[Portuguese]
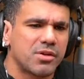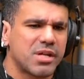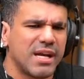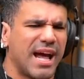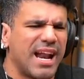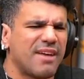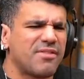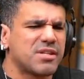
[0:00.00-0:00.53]
Lógico
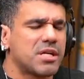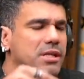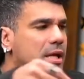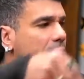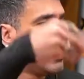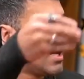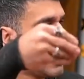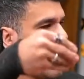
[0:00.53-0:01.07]
que na live a
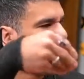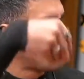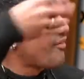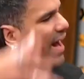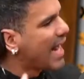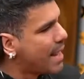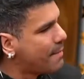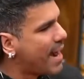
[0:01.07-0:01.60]
gente
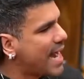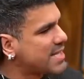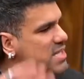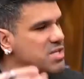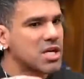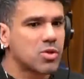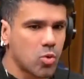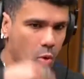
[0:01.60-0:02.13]
fala
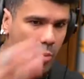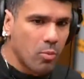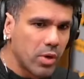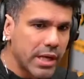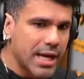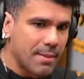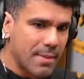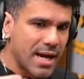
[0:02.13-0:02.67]
mais, a gente
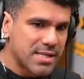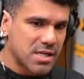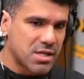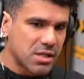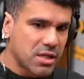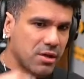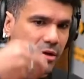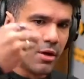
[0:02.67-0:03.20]
comunica mais,
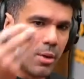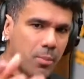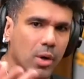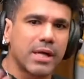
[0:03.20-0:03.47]
a gente...